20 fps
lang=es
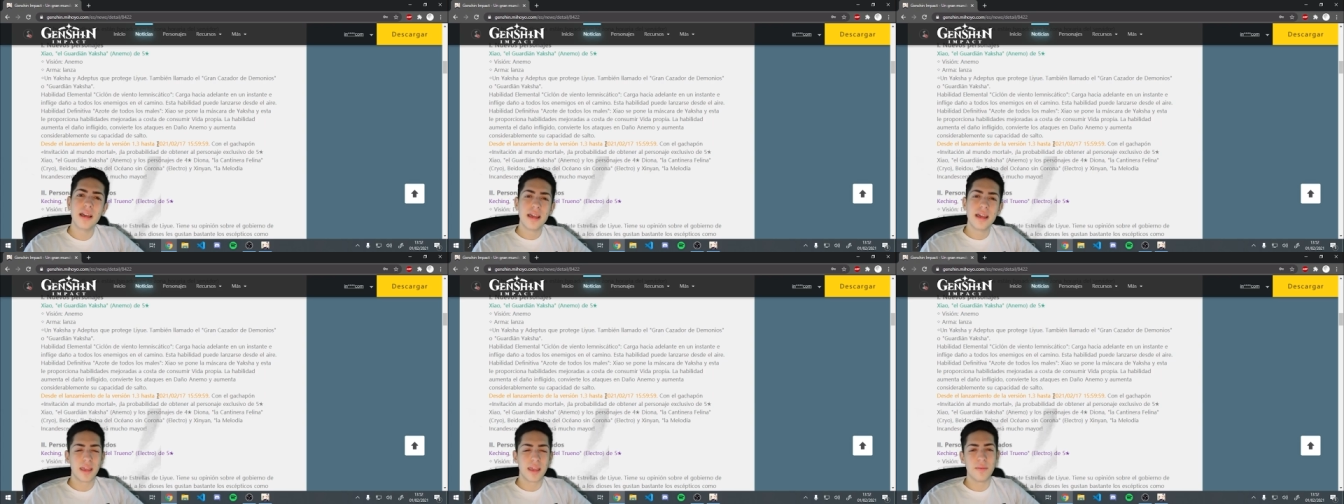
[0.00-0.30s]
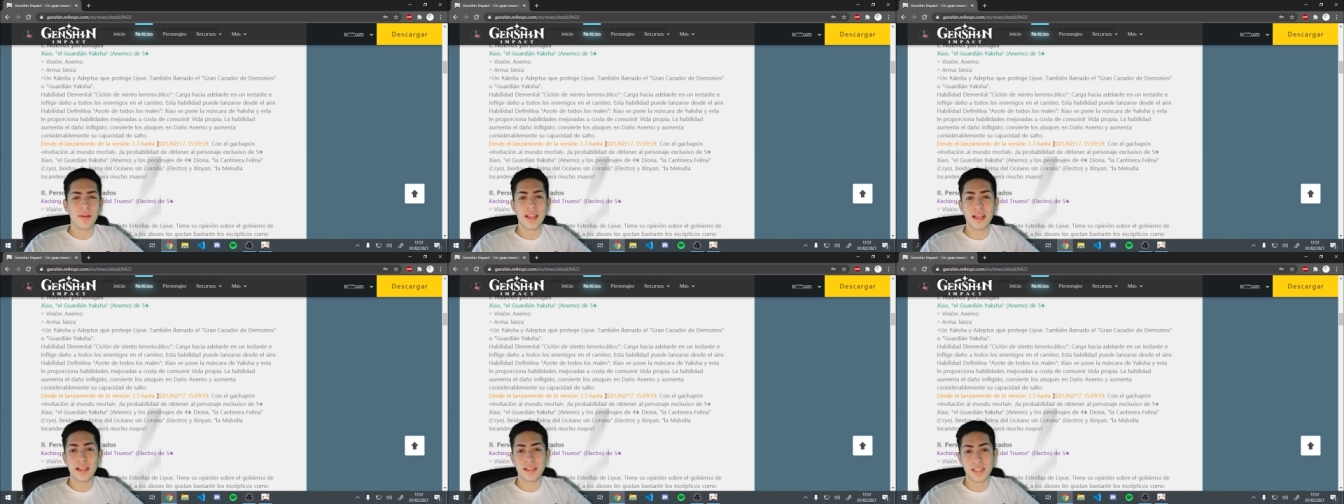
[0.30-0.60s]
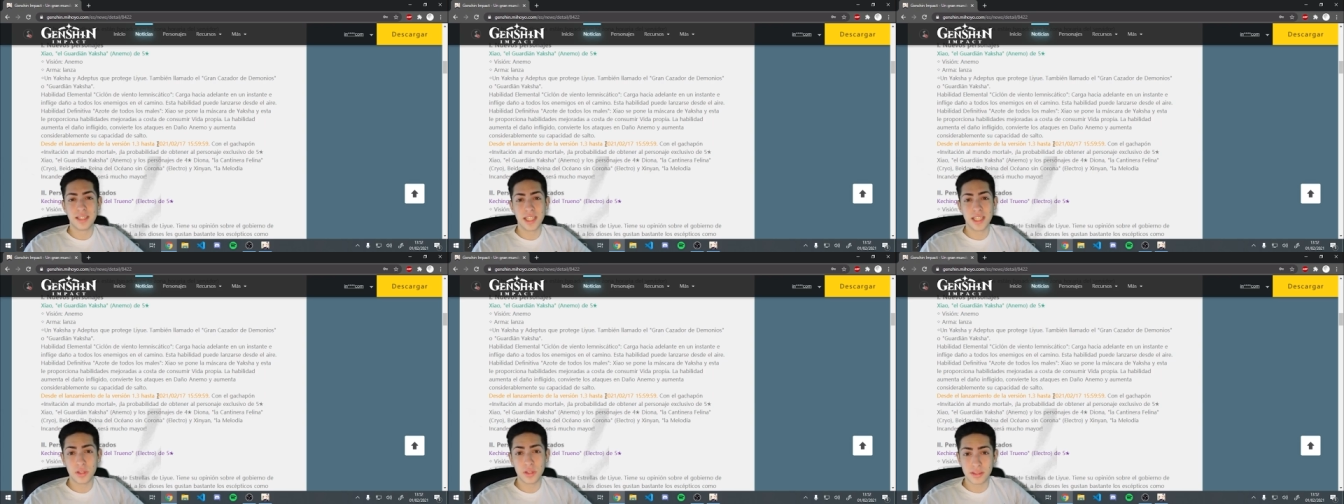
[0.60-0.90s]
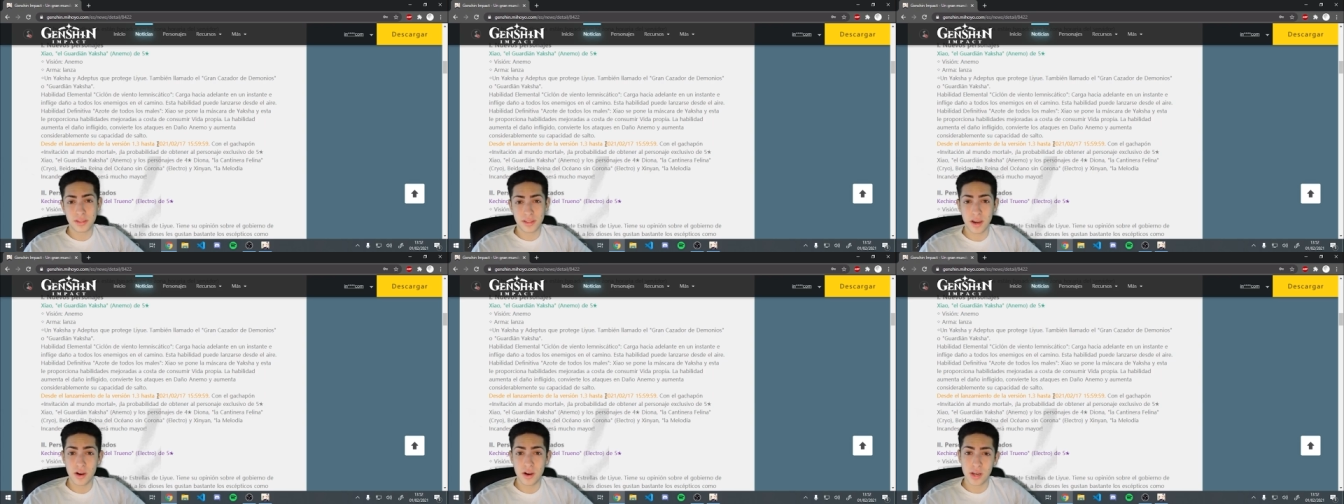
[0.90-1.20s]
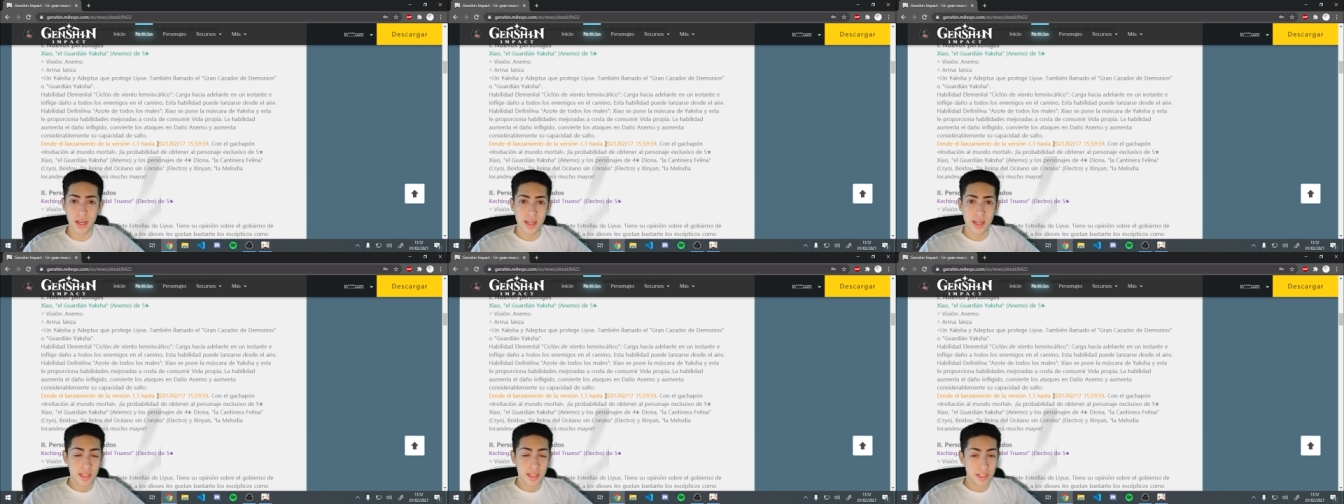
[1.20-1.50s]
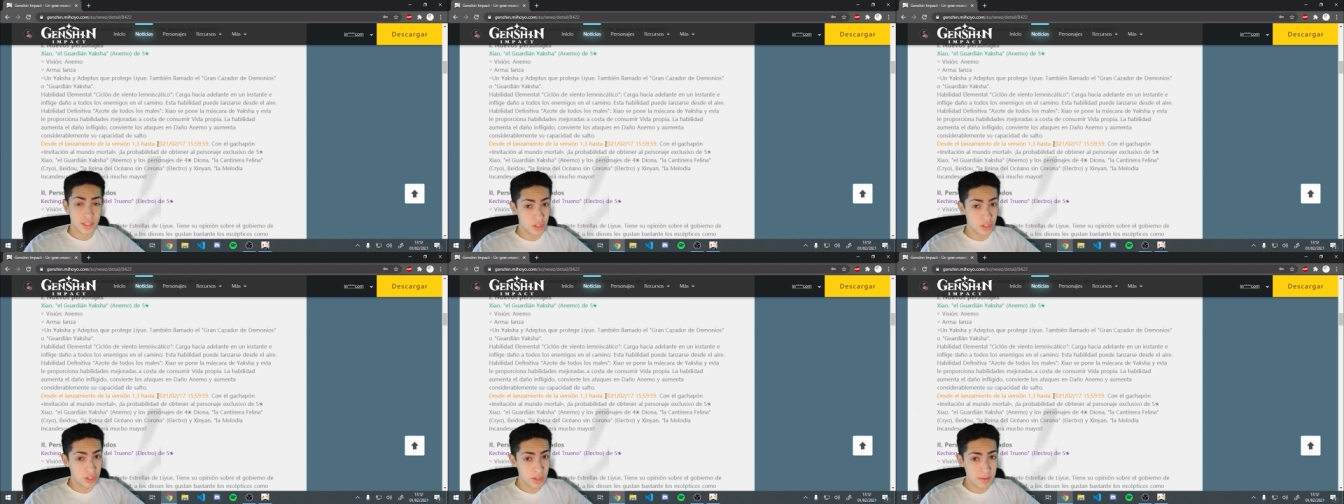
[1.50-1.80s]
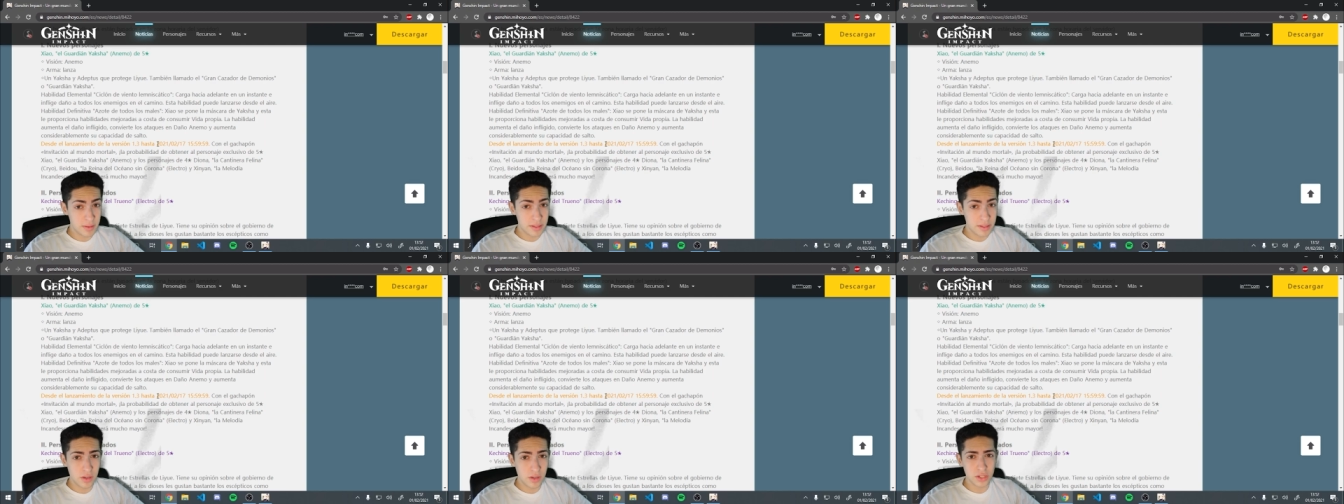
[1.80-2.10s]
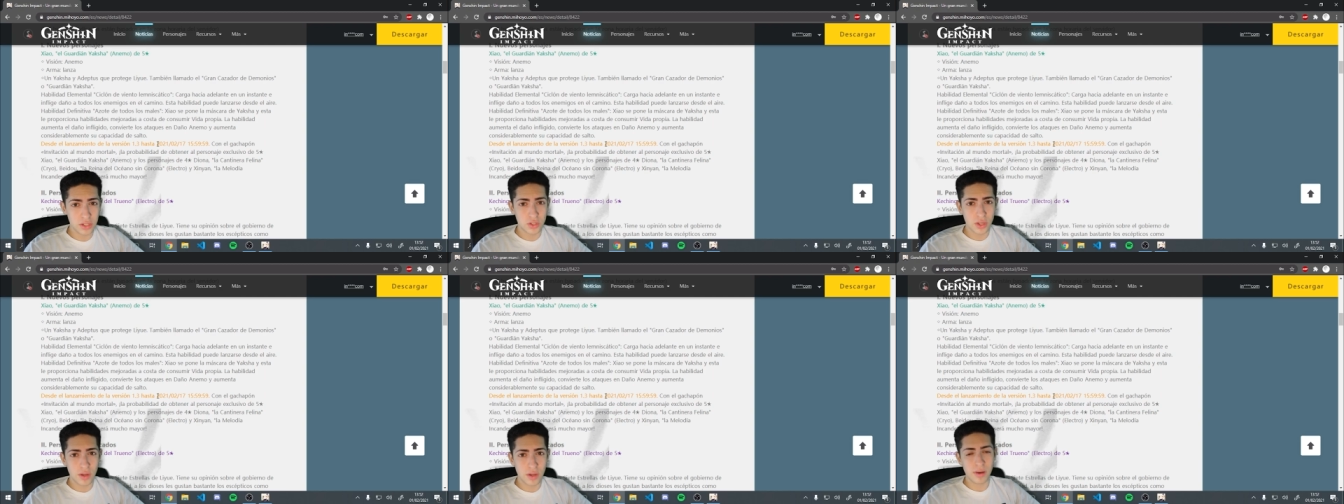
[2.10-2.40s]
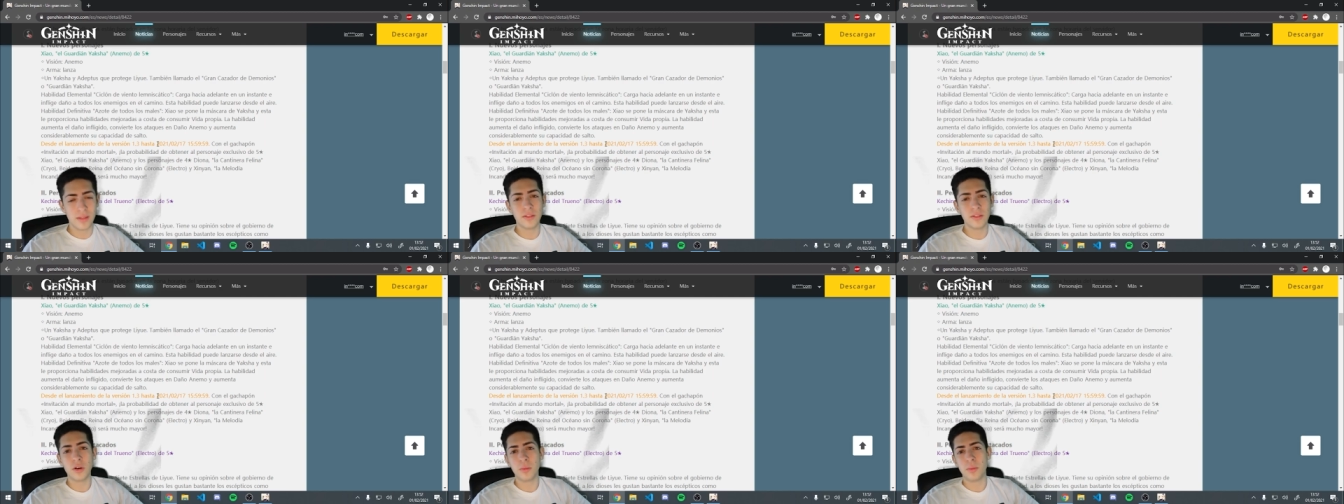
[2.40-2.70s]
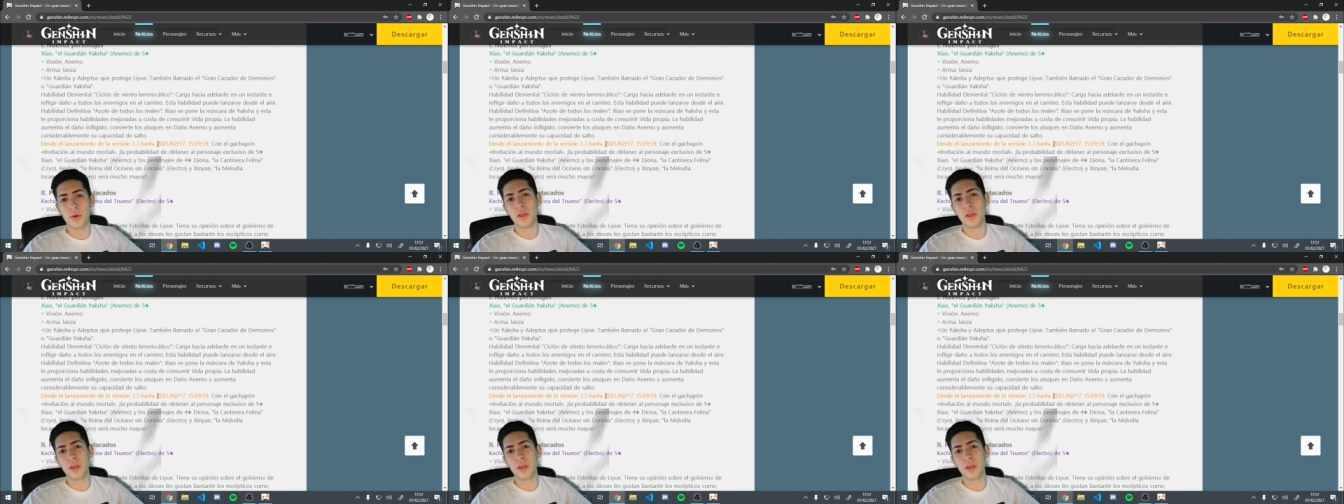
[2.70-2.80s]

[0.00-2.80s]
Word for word: que venía siendo hasta ahora. Si no sabéis de lo que estoy hablando,